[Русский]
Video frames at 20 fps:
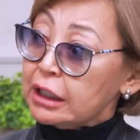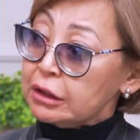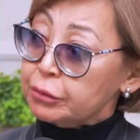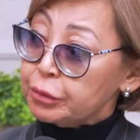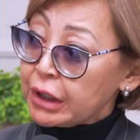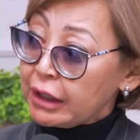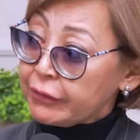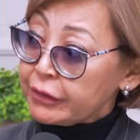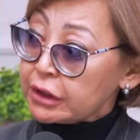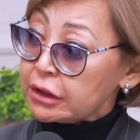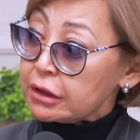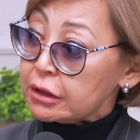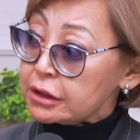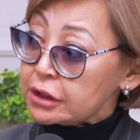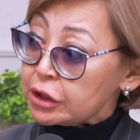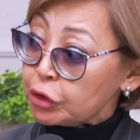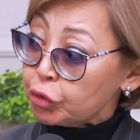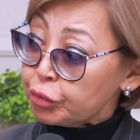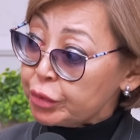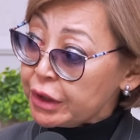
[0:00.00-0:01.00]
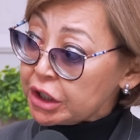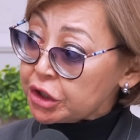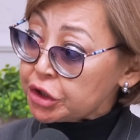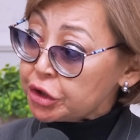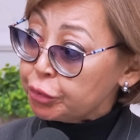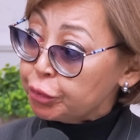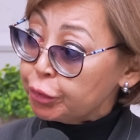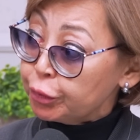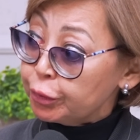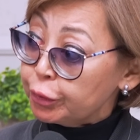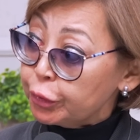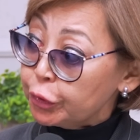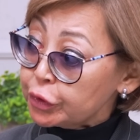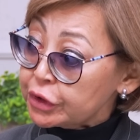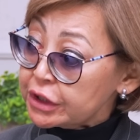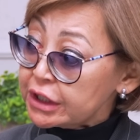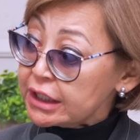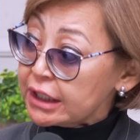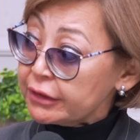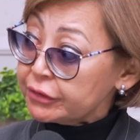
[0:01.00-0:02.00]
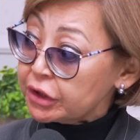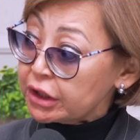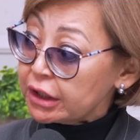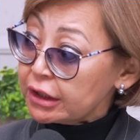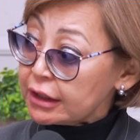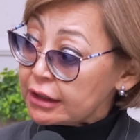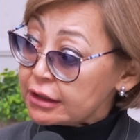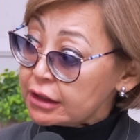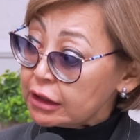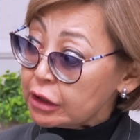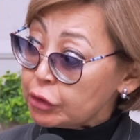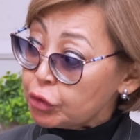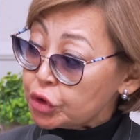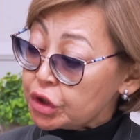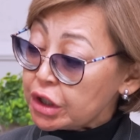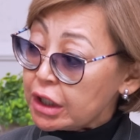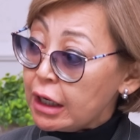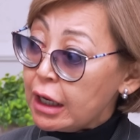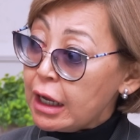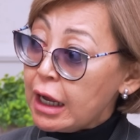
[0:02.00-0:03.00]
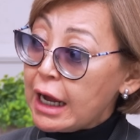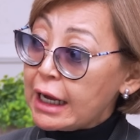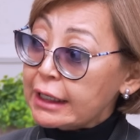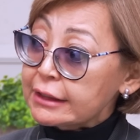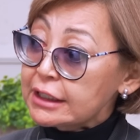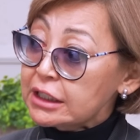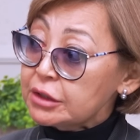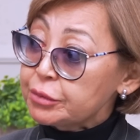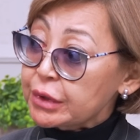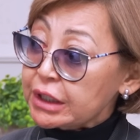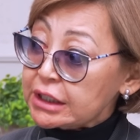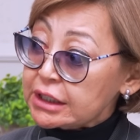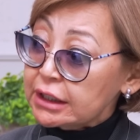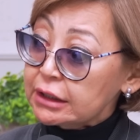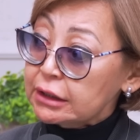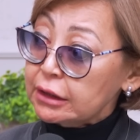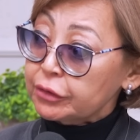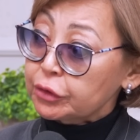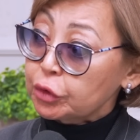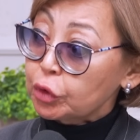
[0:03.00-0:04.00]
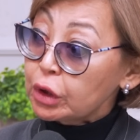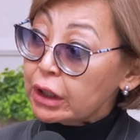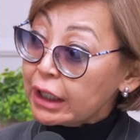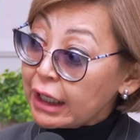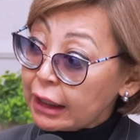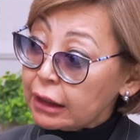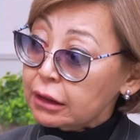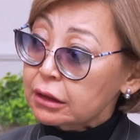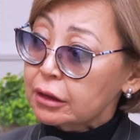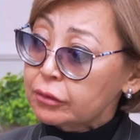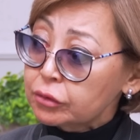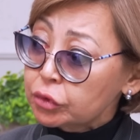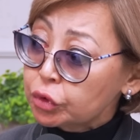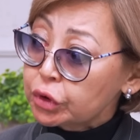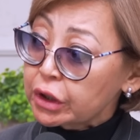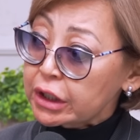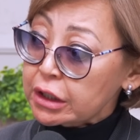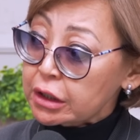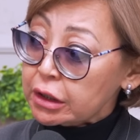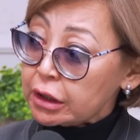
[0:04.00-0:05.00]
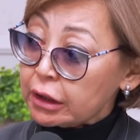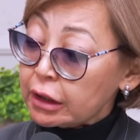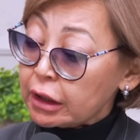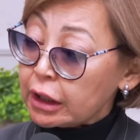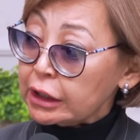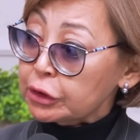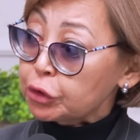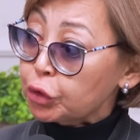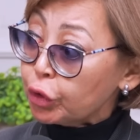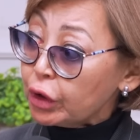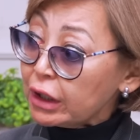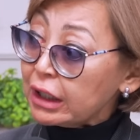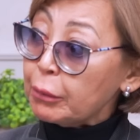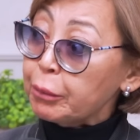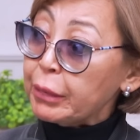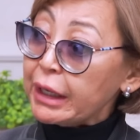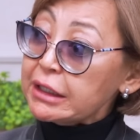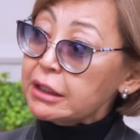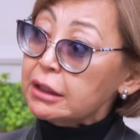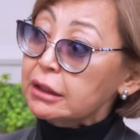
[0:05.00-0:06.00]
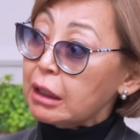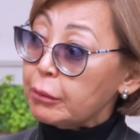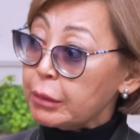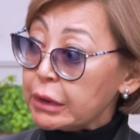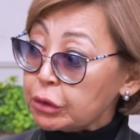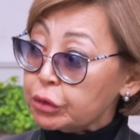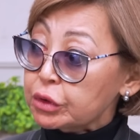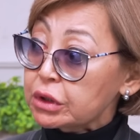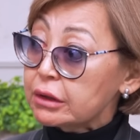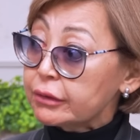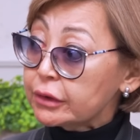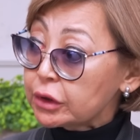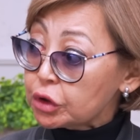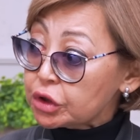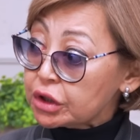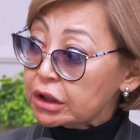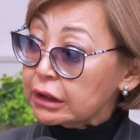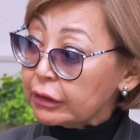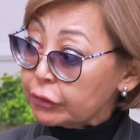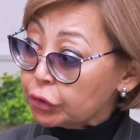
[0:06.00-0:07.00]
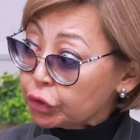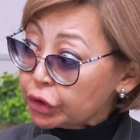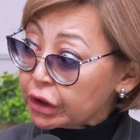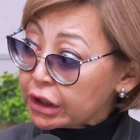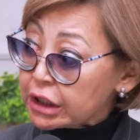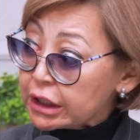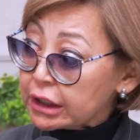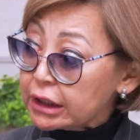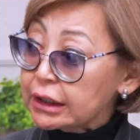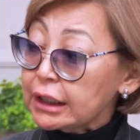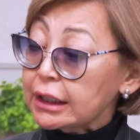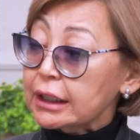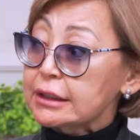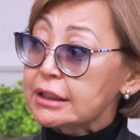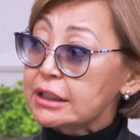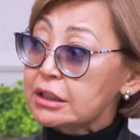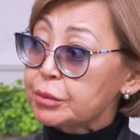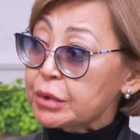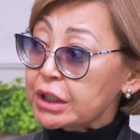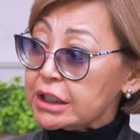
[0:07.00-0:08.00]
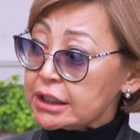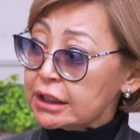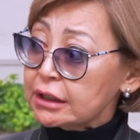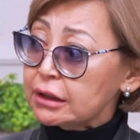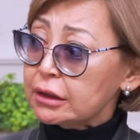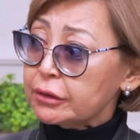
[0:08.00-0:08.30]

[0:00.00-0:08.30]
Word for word: отправить за рубеж, по цене в три раза дороже, а 10% только на внутренний рынок. А другой компании наоборот, 90% на внутренний рынок, а 10%.